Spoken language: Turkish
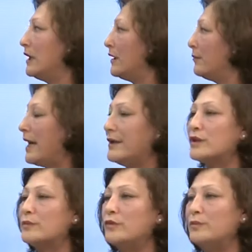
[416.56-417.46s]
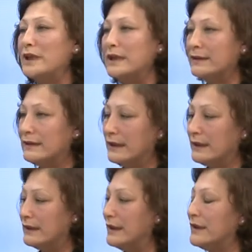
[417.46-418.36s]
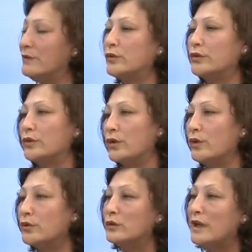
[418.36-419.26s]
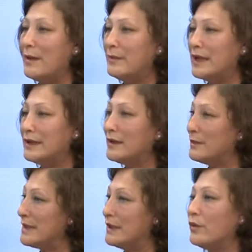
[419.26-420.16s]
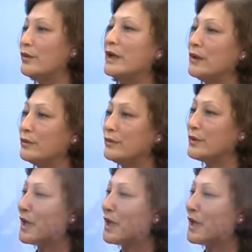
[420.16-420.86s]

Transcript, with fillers: Bence bu birliktelikleri, bu örgütlenmeleri de bizlere örnek olacak.